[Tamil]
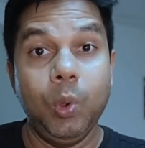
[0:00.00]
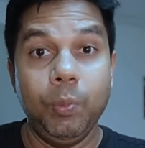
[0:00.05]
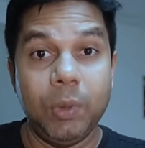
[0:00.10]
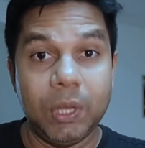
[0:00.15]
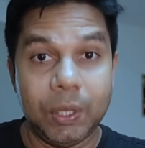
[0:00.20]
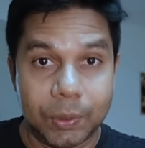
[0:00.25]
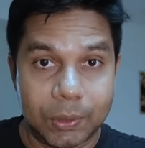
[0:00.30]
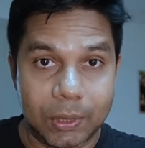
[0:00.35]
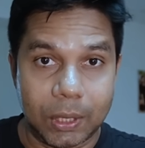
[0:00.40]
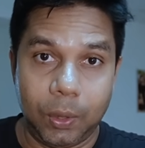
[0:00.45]

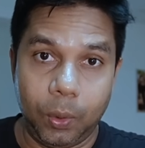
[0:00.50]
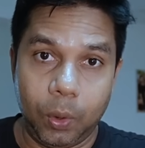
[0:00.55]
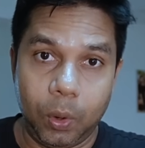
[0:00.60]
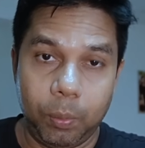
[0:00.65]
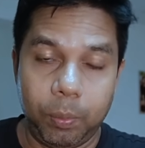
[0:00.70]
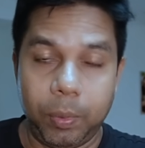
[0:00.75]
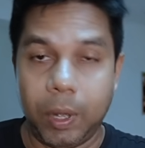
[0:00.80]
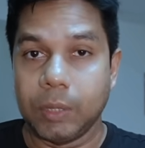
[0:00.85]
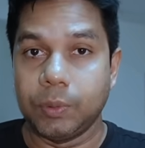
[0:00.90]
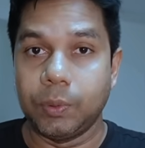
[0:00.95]
முன்பதிவு
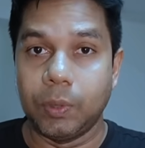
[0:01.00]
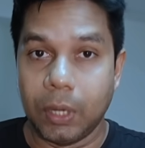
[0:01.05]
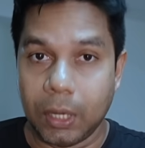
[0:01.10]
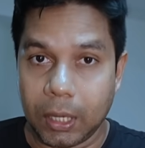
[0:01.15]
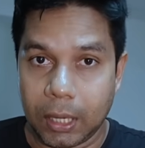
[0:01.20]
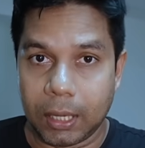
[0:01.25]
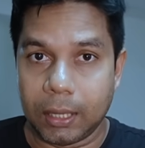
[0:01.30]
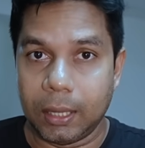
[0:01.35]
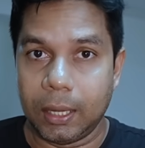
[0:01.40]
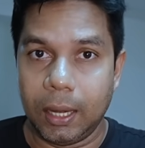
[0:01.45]
செய்யணும் பாஸ்போர்ட்
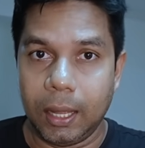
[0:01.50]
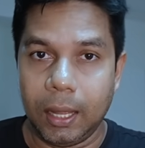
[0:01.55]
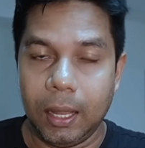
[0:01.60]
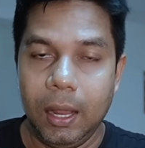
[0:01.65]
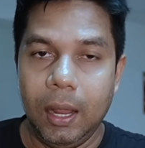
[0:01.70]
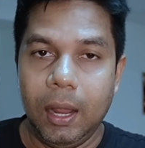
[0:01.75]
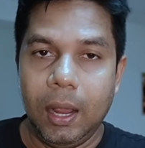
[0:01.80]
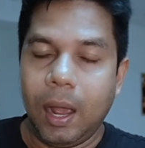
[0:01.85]
இருக்கிறதுல